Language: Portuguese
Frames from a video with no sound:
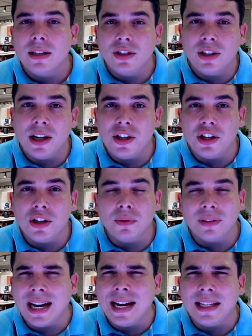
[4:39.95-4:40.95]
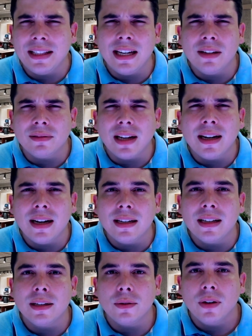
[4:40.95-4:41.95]
direitinho, tá rendendo, tá
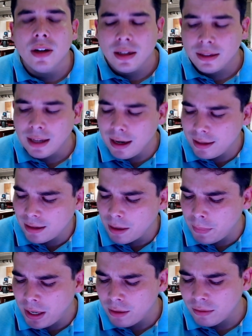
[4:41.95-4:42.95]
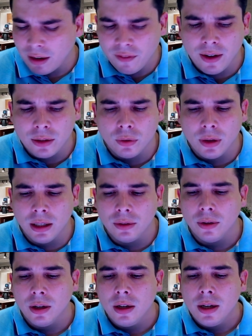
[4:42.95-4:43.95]
ganhando, tá recebendo, tá
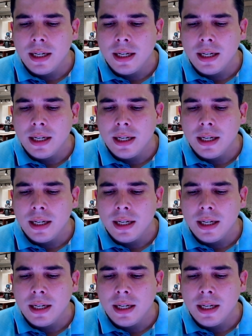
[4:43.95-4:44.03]
faturando,